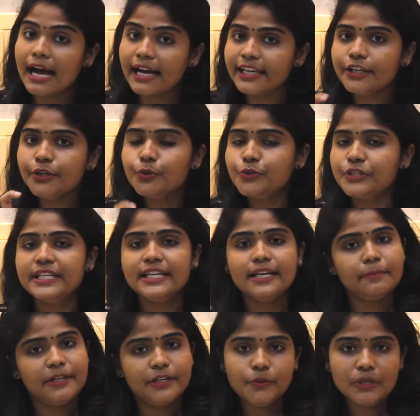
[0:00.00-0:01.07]
ஐயூசி
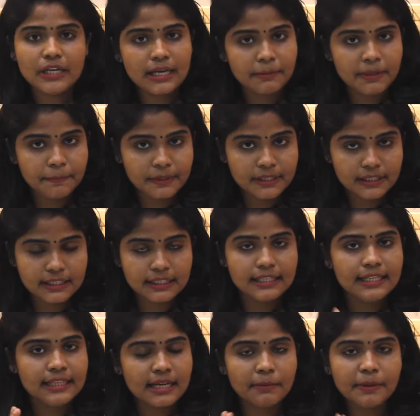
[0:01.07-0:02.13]
அப்படின்னு ஒரு அமைப்பு இருக்குது
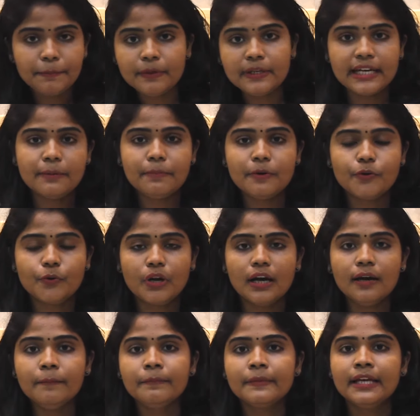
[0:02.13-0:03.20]
இந்த அமைப்பு என்ன பண்ணுன்னா
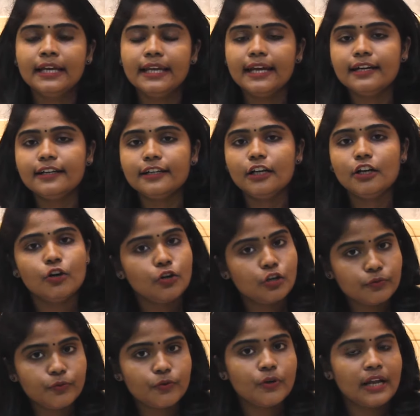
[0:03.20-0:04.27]
ஏர்டெல்
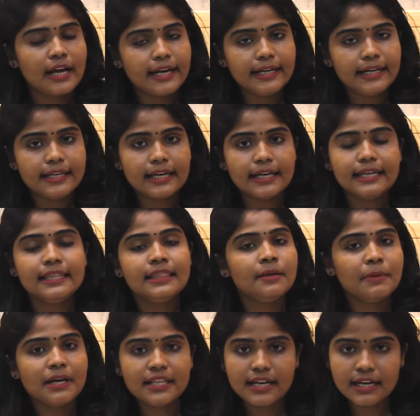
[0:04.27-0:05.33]
ஓடோஃபோன் ஐடியா இந்த
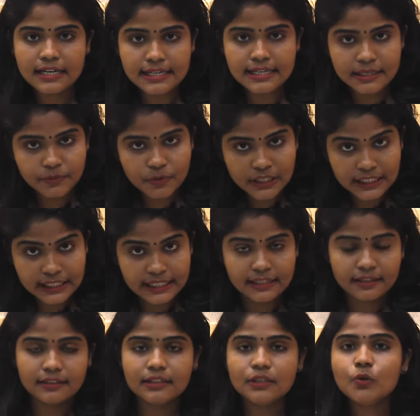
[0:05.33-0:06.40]
மாதிரியான நெட்ஒர்க்கிட்ட
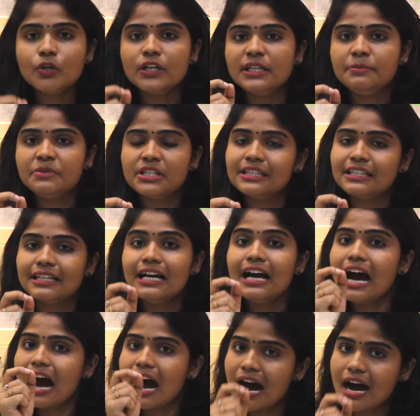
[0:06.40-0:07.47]
இருந்து ஒரு நிமிஷத்துக்கு
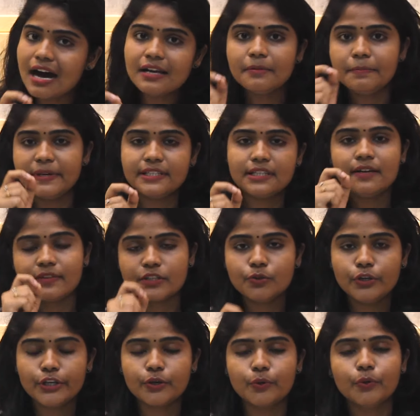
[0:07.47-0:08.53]
ஆறு பைசா
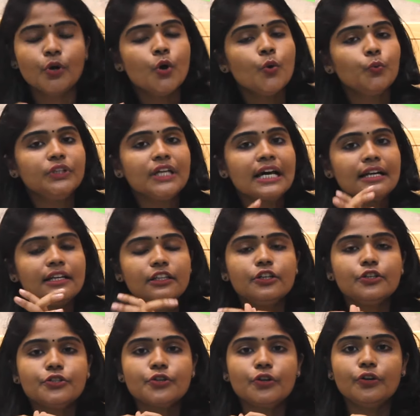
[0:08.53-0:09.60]
வசூலிக்கும்
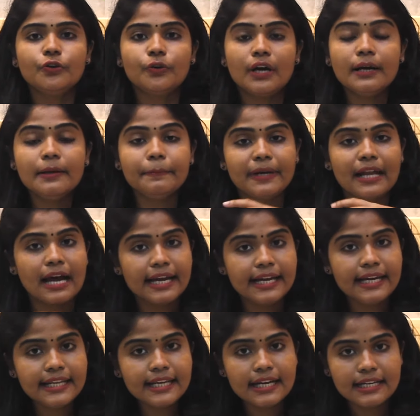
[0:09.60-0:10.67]
உதாரணத்துக்கு சொல்லணும்னா இப்போ நான்
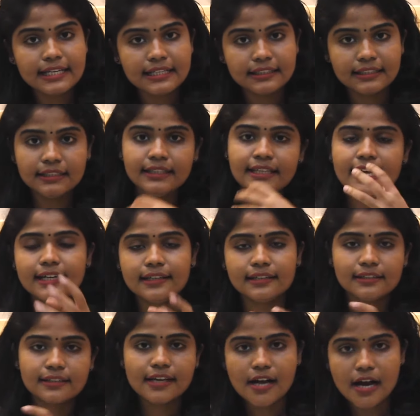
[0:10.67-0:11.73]
ஐடியாவிலேருந்து
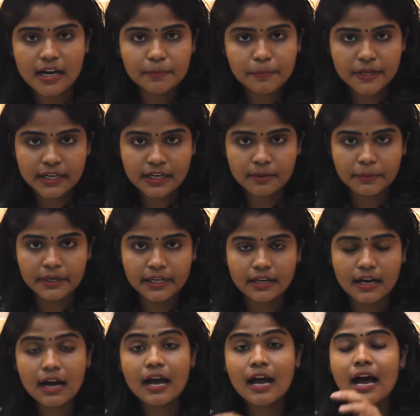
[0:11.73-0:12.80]
ஏர்டெலுக்கு கால் பண்ணுறேன் அப்படின்னா